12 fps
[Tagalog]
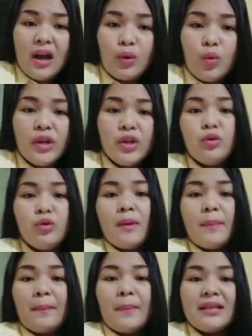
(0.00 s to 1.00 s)
kung inyong
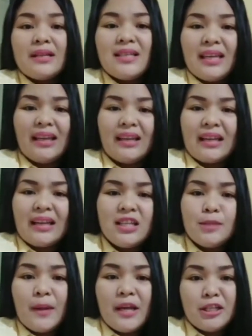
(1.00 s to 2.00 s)
mapapansin, ang
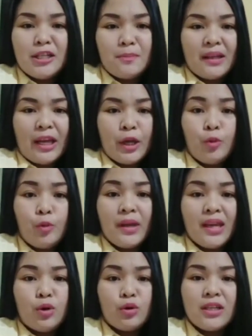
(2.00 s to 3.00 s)
displacement ay
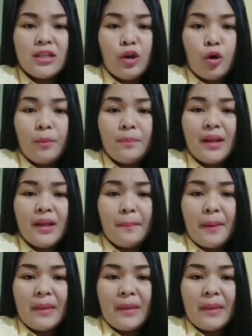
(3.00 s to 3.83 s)
umiikot sa loob ng